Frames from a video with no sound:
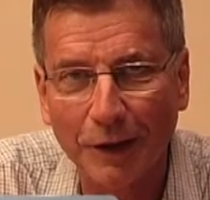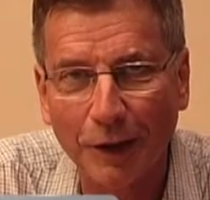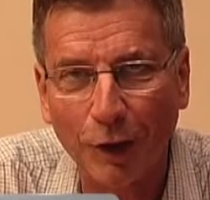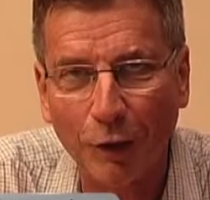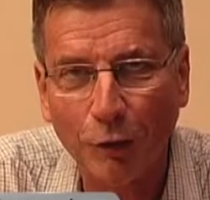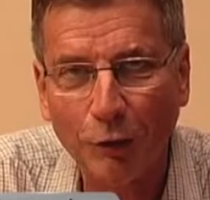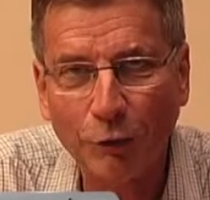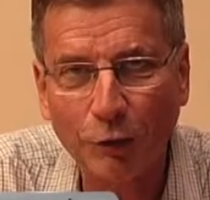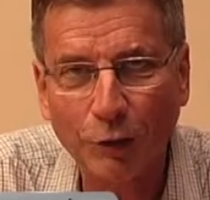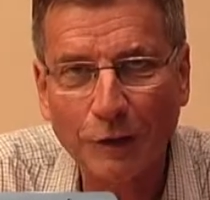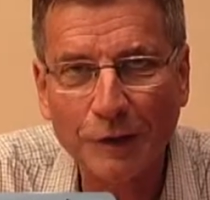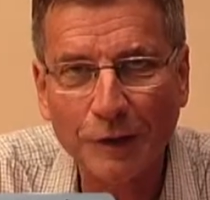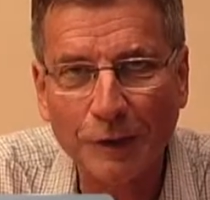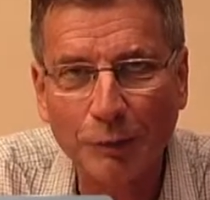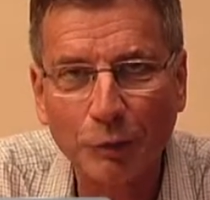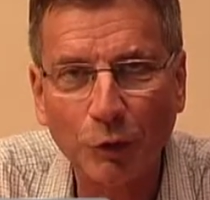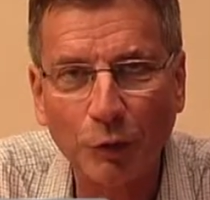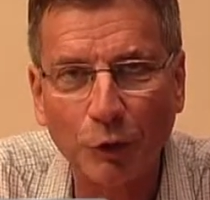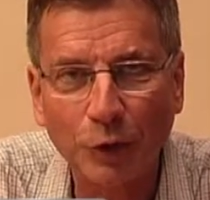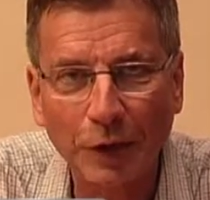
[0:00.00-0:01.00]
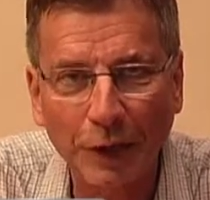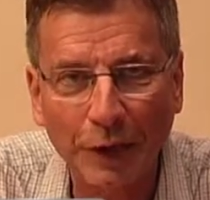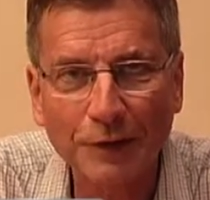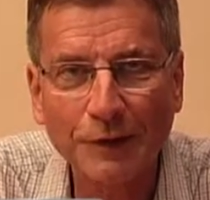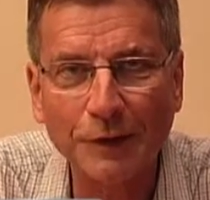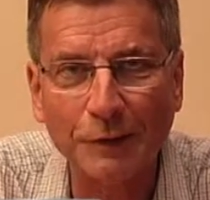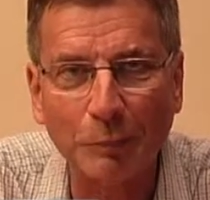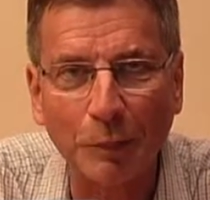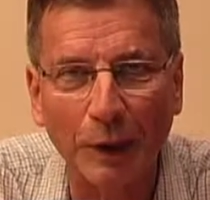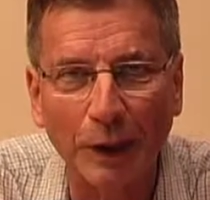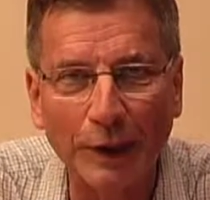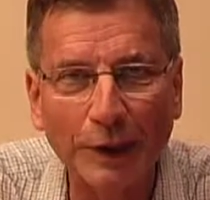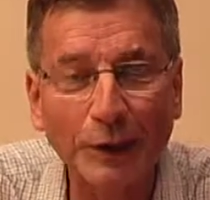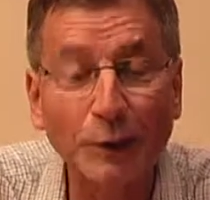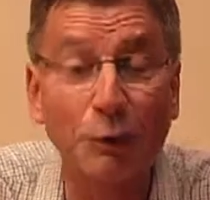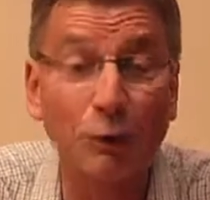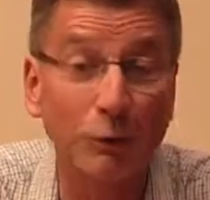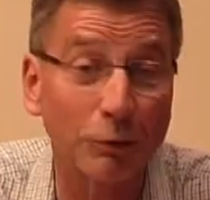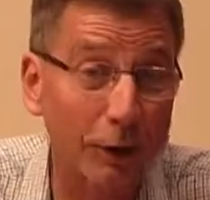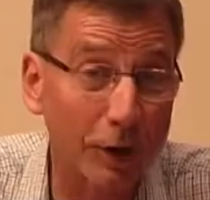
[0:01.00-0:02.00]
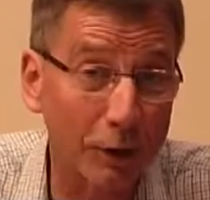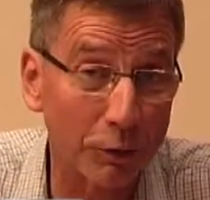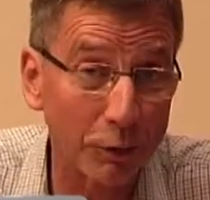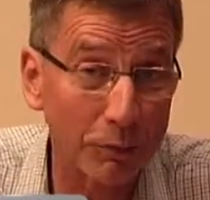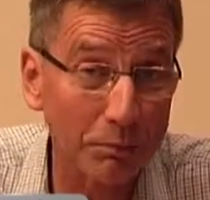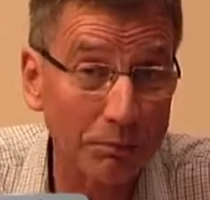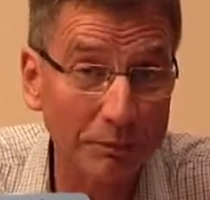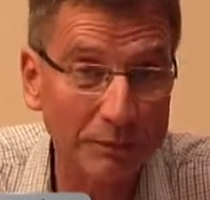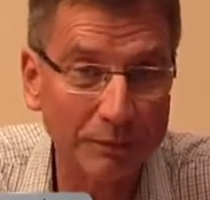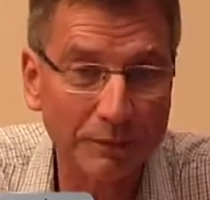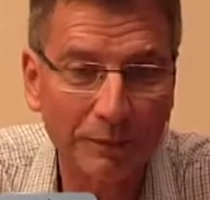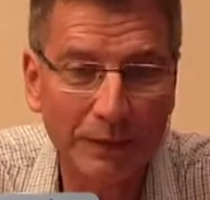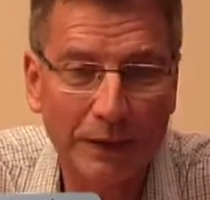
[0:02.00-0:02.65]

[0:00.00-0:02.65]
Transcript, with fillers: auf unserem Kongress in Berlin. Und warum?